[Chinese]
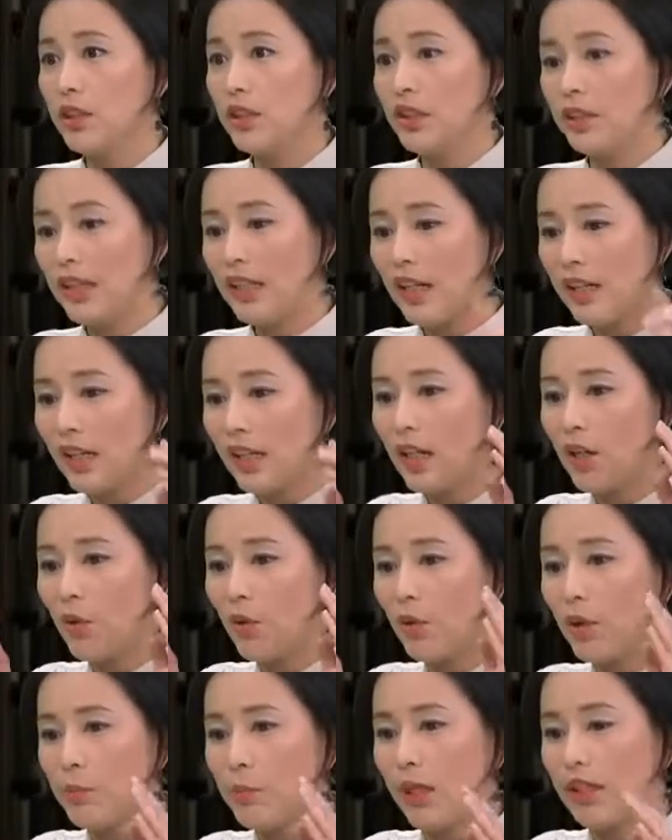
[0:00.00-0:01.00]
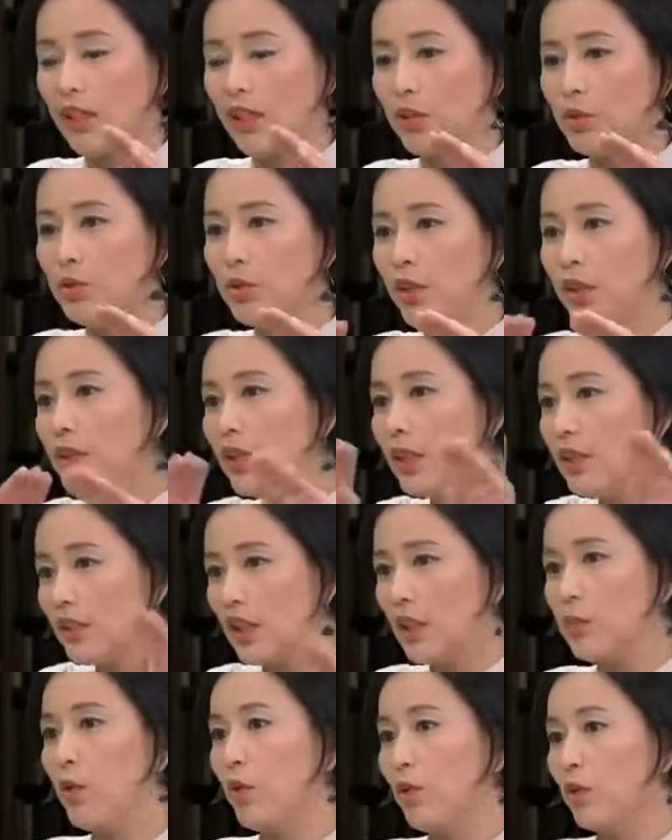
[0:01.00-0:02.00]
你大概会把他圈定
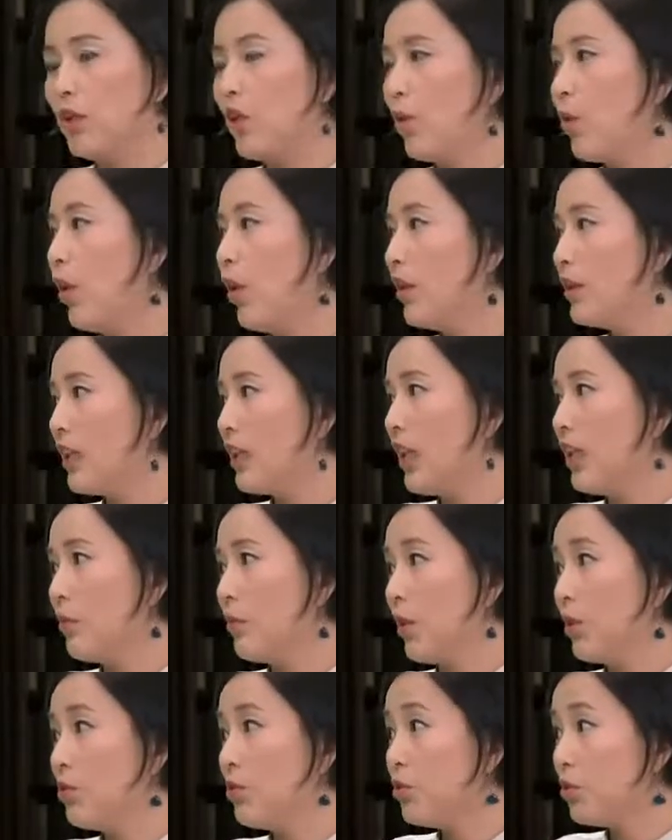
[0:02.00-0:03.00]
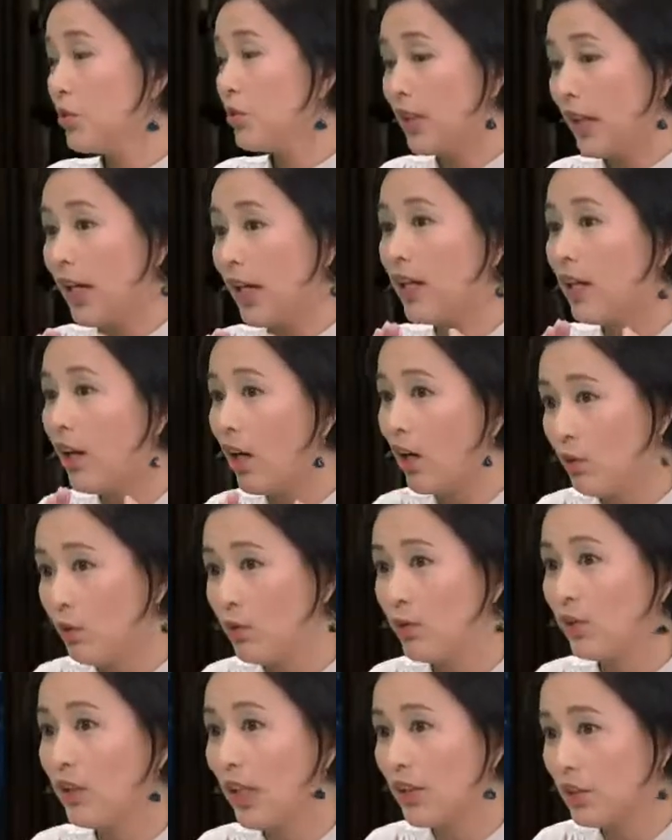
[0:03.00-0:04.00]
在某一个框架里面去来考
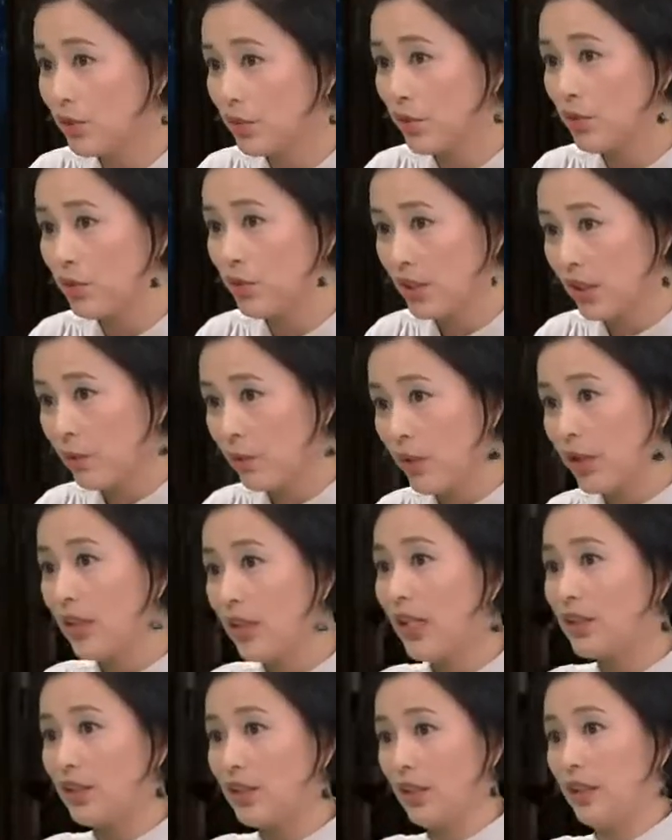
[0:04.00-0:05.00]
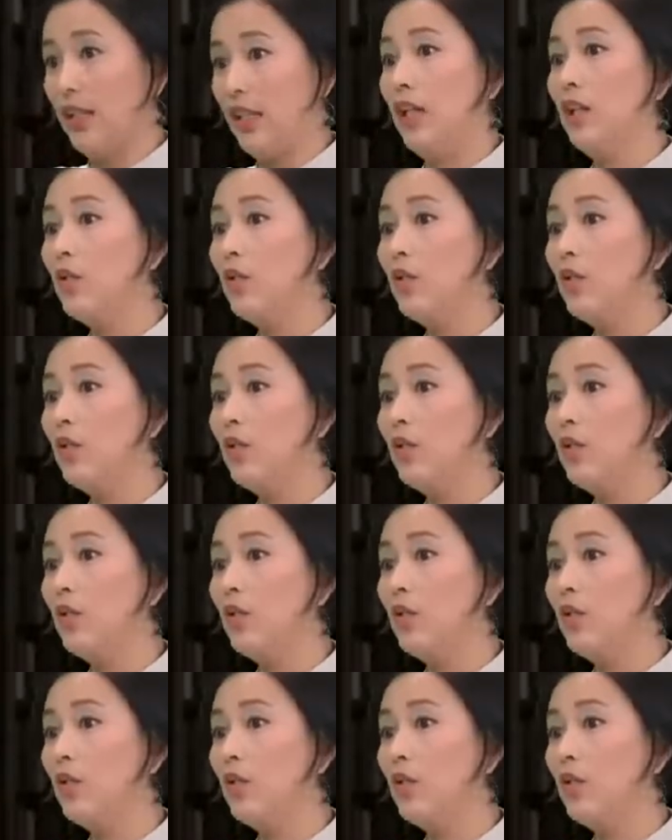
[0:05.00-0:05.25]
虑他这种行为，他这个言